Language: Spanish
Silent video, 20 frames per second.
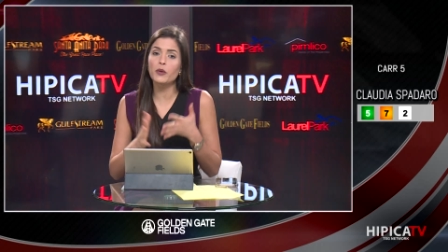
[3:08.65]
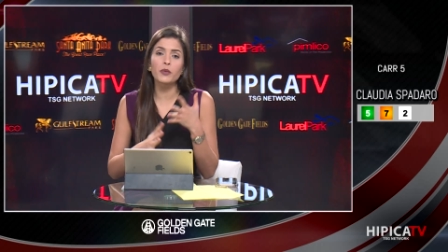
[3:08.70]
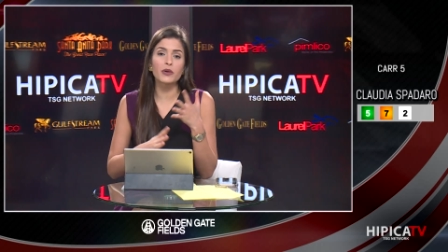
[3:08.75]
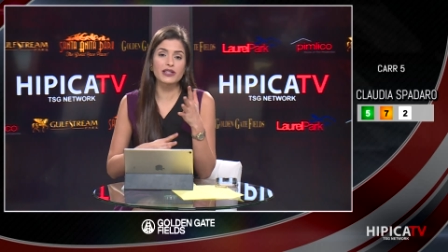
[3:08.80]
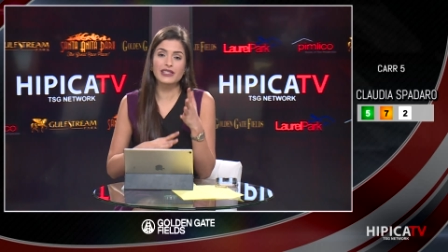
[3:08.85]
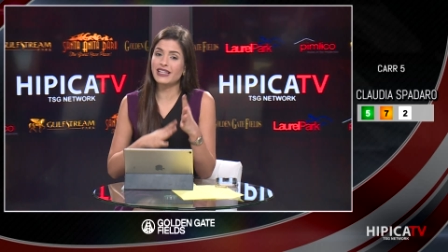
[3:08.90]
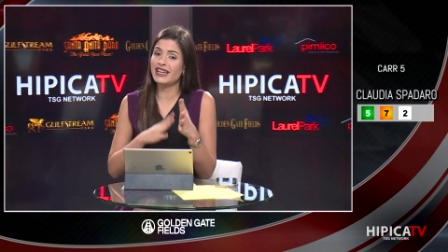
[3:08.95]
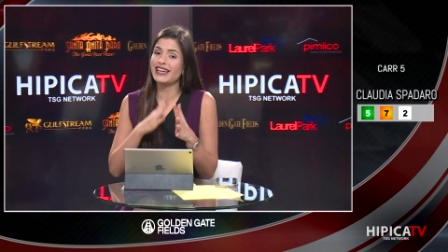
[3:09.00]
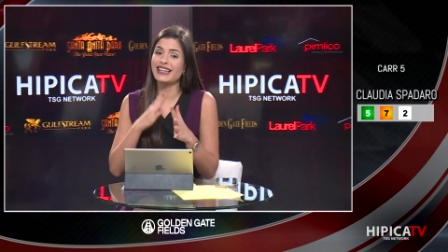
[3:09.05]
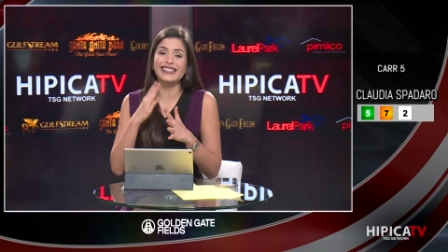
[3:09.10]
Así
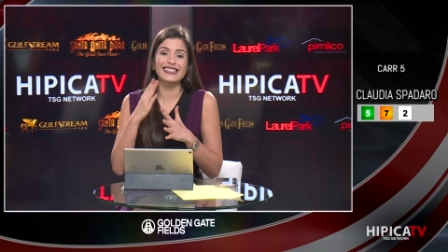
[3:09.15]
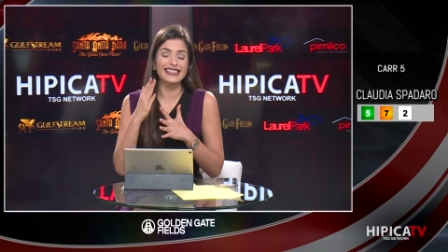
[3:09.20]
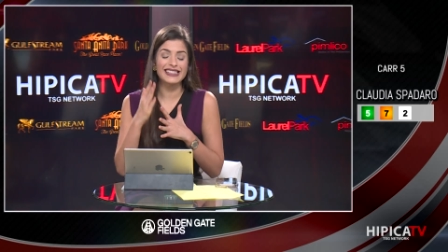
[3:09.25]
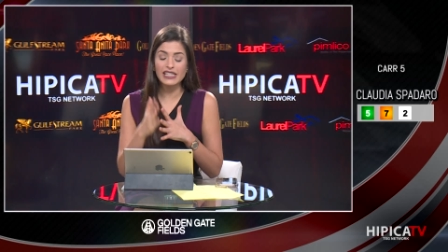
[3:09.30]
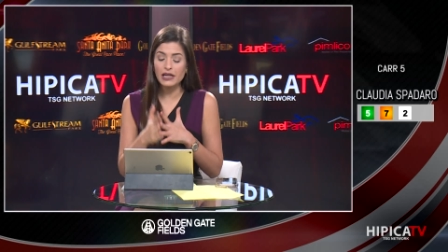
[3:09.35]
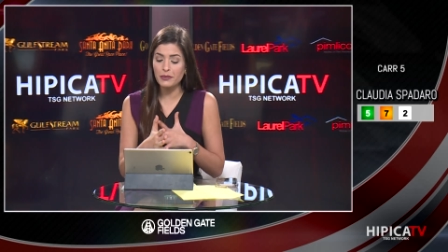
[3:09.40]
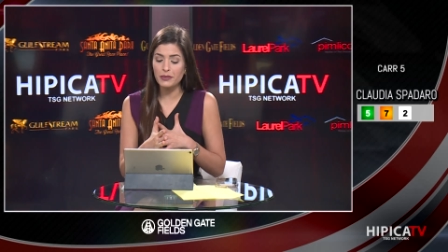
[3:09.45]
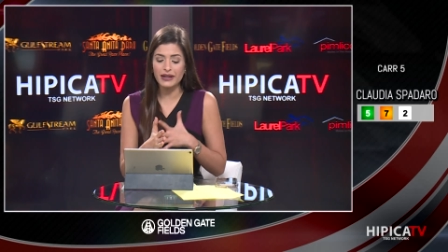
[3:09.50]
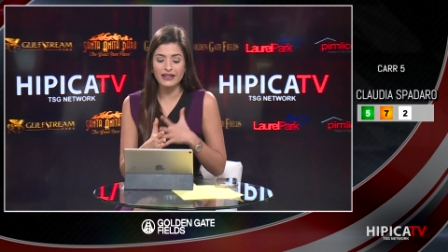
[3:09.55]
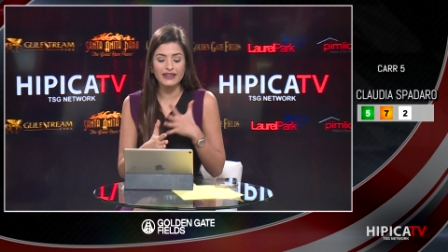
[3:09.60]
que
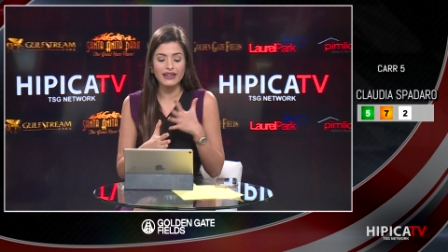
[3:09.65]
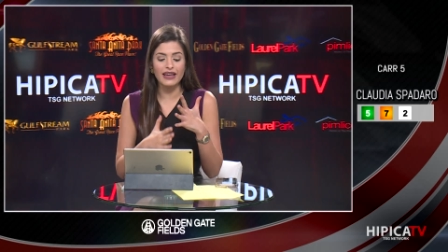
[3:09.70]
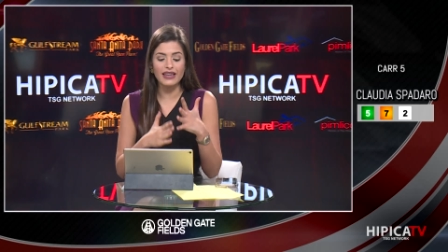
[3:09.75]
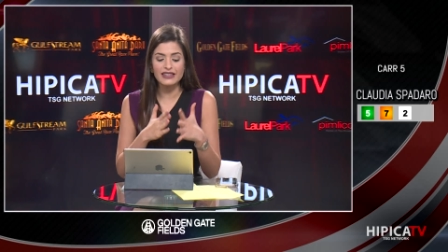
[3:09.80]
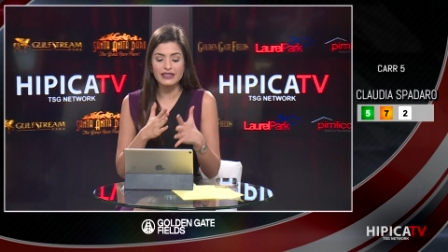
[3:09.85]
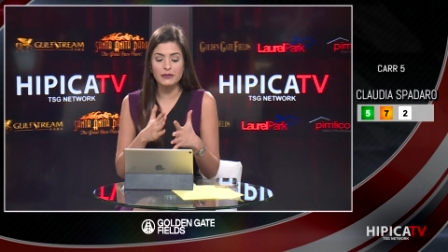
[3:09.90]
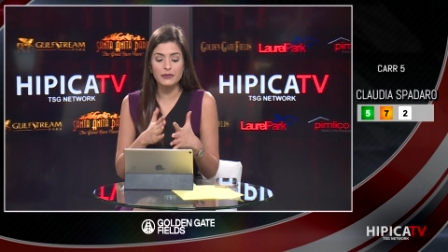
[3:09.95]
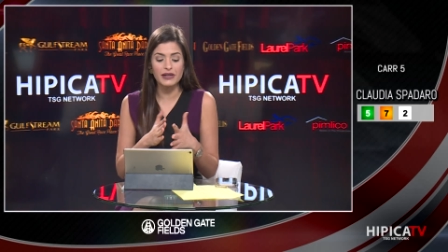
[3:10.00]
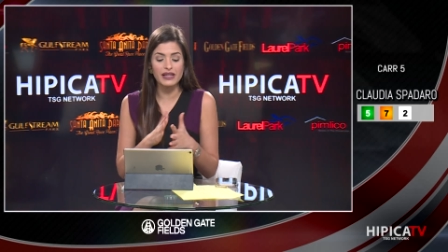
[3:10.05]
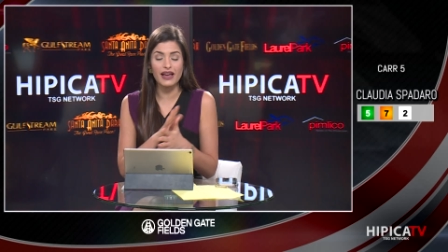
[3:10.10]
siempre está ahí,
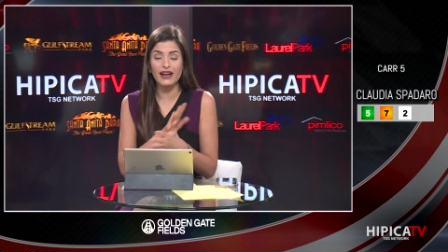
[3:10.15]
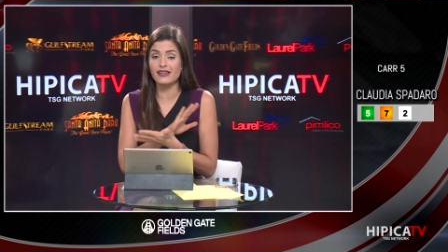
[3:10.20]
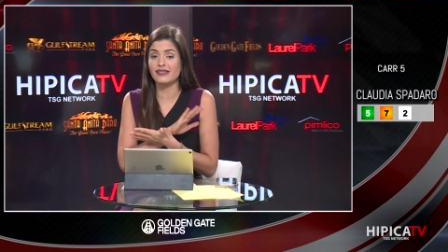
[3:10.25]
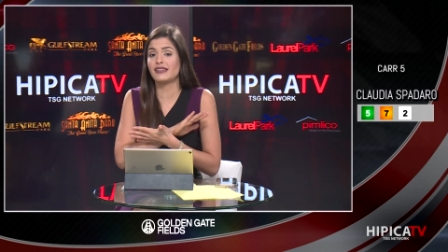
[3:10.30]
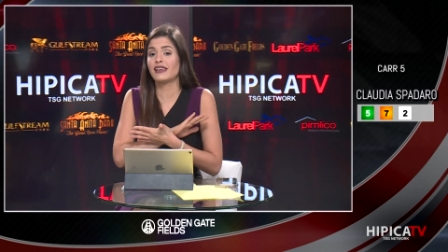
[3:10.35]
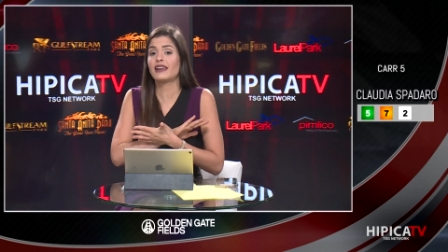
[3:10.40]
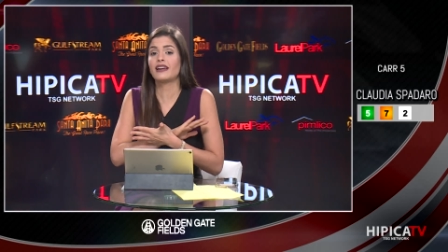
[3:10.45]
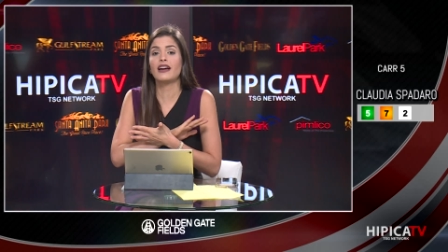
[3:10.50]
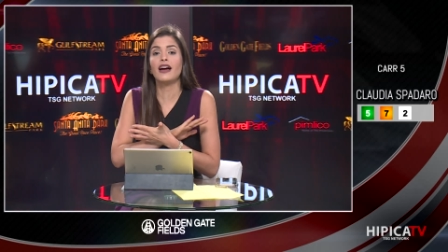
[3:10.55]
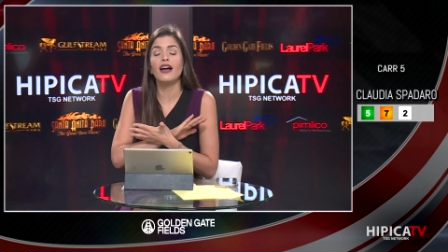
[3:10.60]
siempre llega
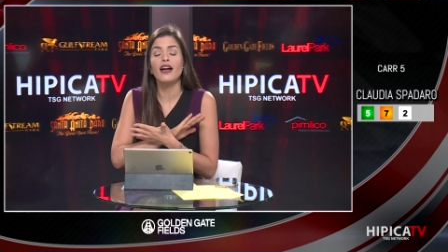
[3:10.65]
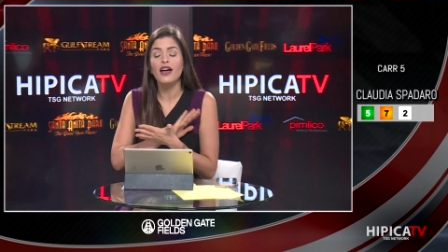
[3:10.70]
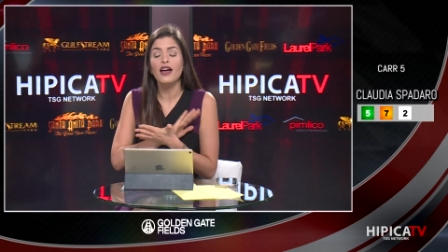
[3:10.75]
cerca.